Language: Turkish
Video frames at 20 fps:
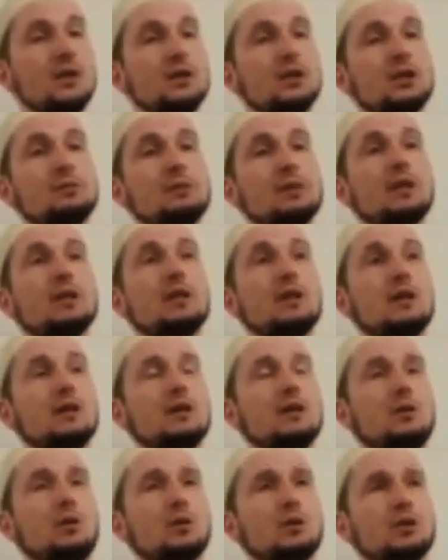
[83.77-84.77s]
Şimdi
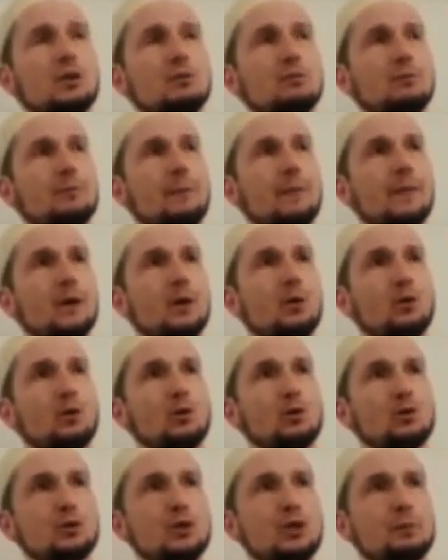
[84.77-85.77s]
hocam
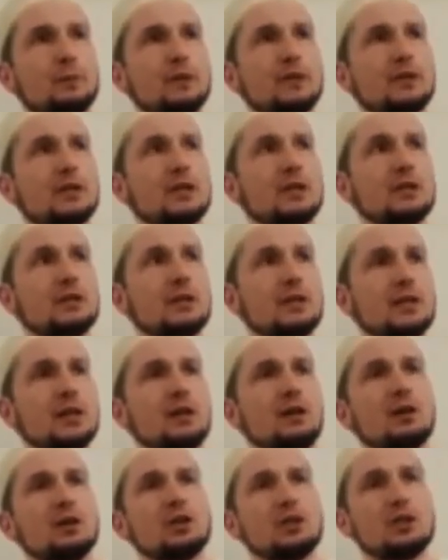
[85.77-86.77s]
orucun hikmetlerinde
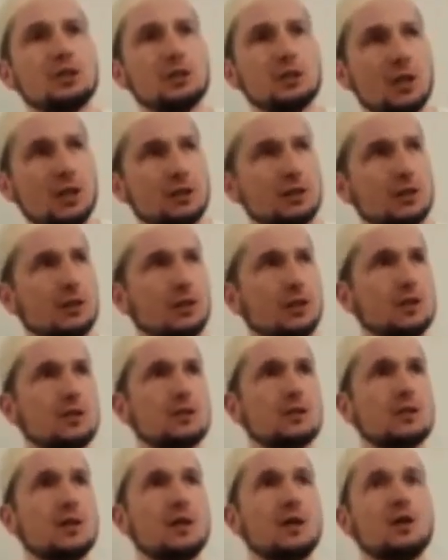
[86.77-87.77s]
açlığı
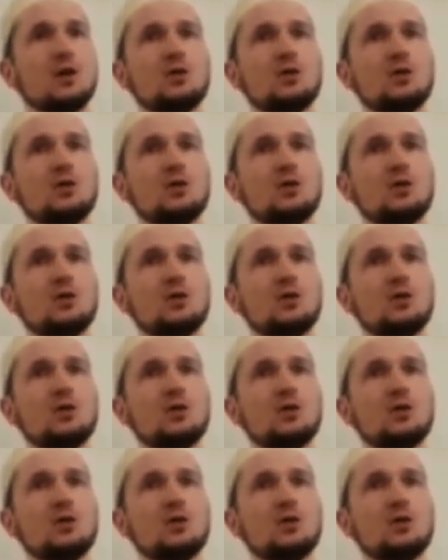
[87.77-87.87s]
hatırlarız.